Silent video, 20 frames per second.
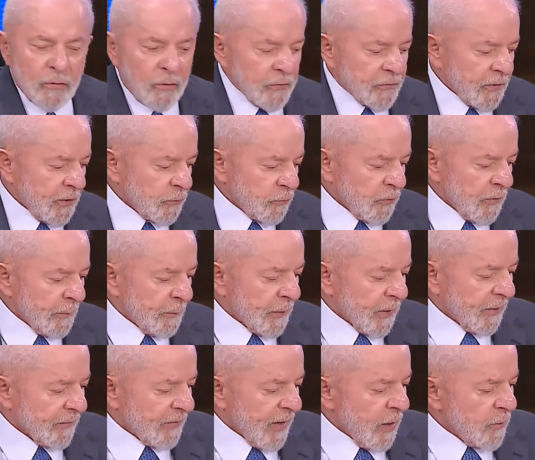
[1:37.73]
Ou seja, o
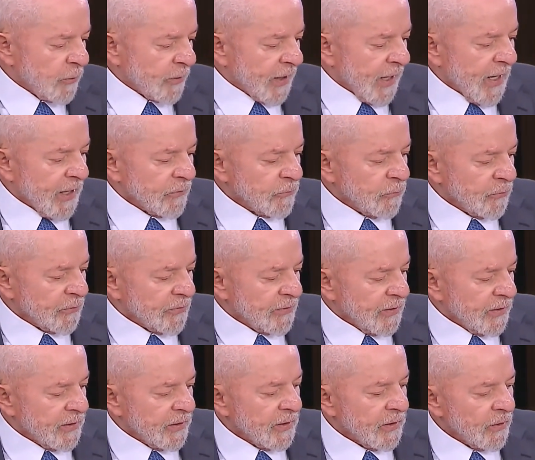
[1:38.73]
empresário quer
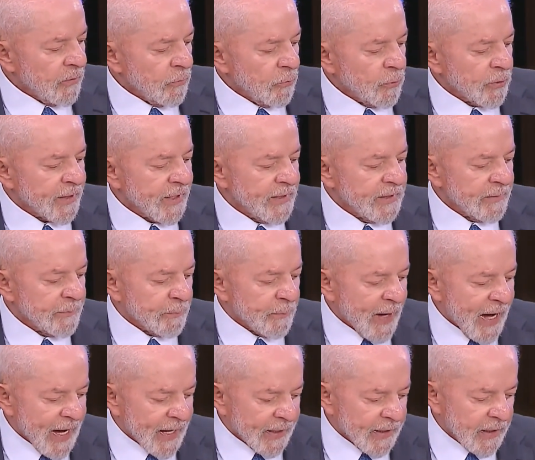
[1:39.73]
reduzir o que ele
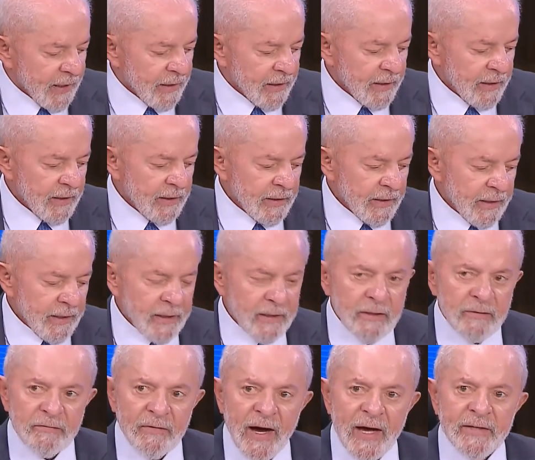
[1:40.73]
paga,
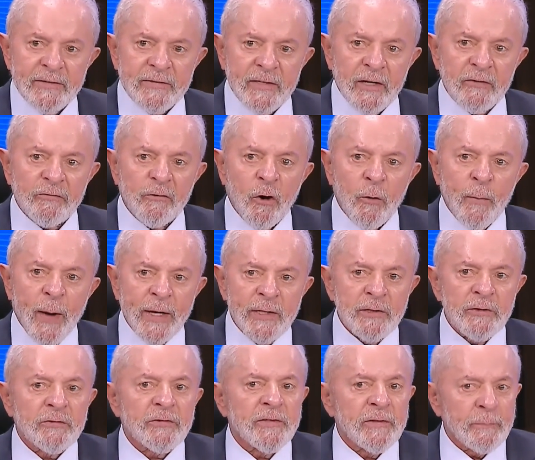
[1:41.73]
ele vai transformar
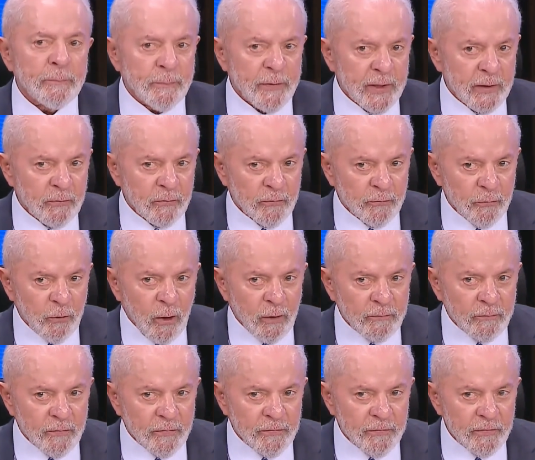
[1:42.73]
isso em empregos
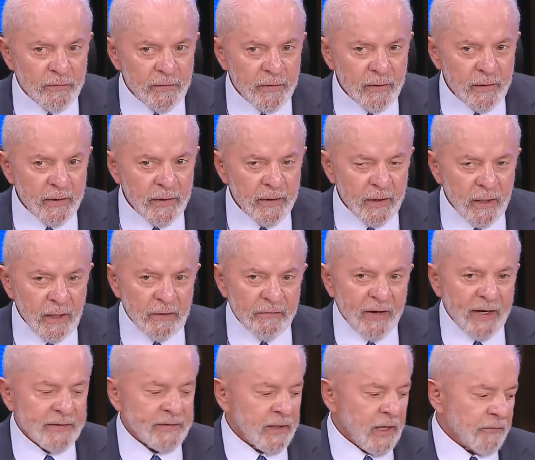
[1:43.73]
novos, ele
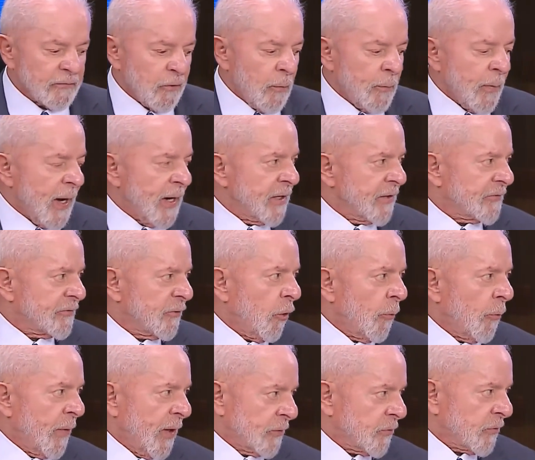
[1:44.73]
vai transformar isso em
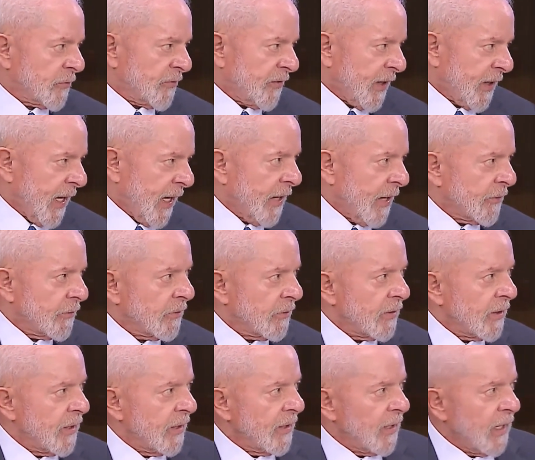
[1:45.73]
aumento de salário,
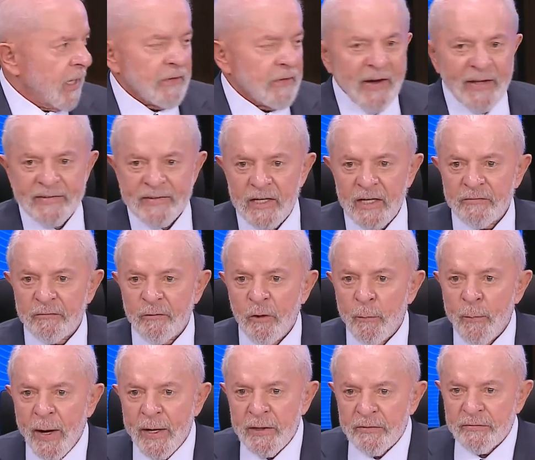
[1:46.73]
ele vai
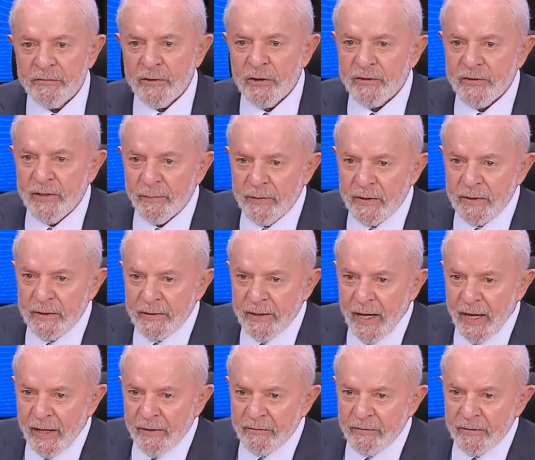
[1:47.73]
transformar isso em
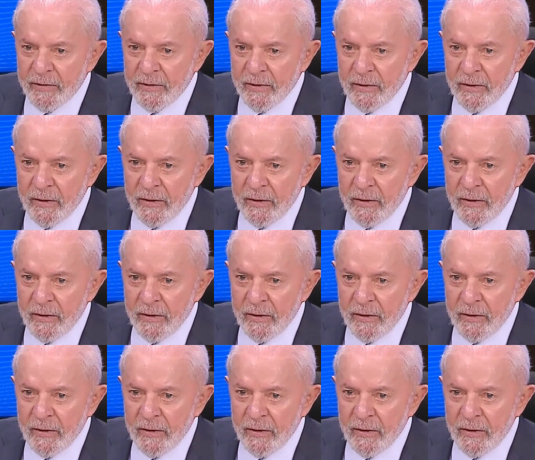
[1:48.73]
estabilidade,